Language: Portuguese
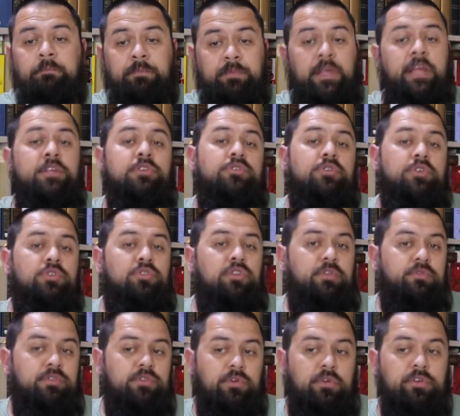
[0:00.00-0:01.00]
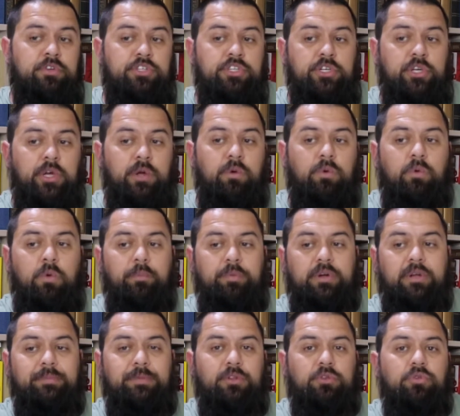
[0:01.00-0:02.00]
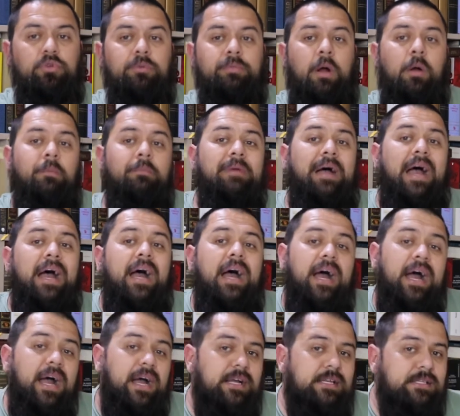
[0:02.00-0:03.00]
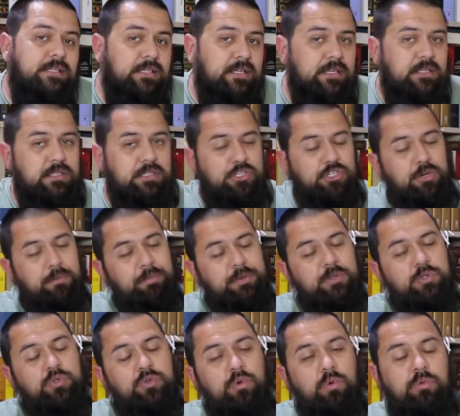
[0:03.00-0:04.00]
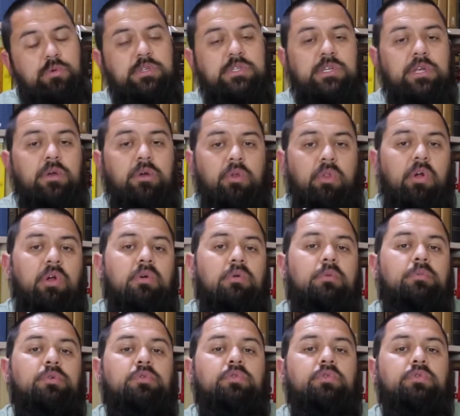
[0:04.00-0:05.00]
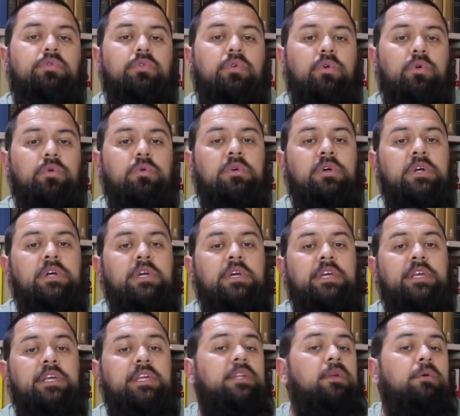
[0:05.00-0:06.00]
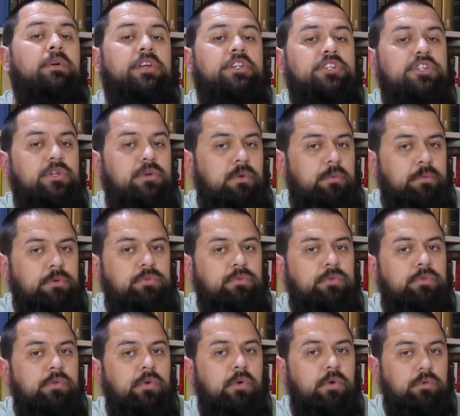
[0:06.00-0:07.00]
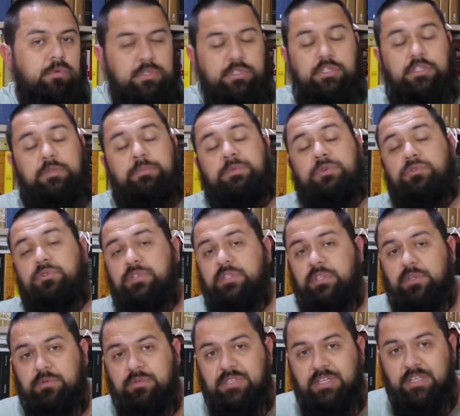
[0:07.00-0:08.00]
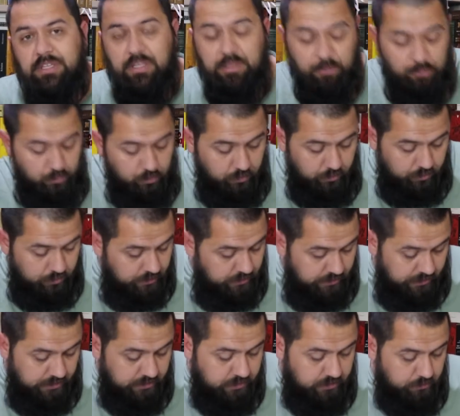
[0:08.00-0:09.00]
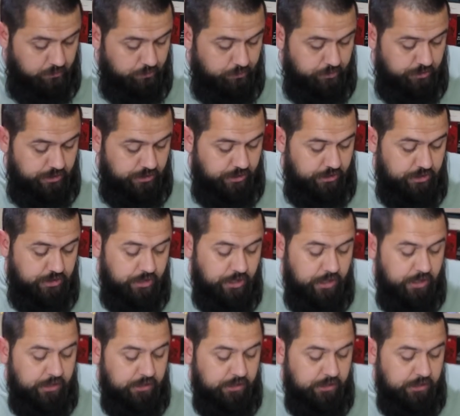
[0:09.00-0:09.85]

É isso que estuda fisiologia, comportamento normal. Mas existem pessoas que colocam a mão no fogo e não retiram a mão do fogo. Existem pessoas que não sentem dor e assim por diante.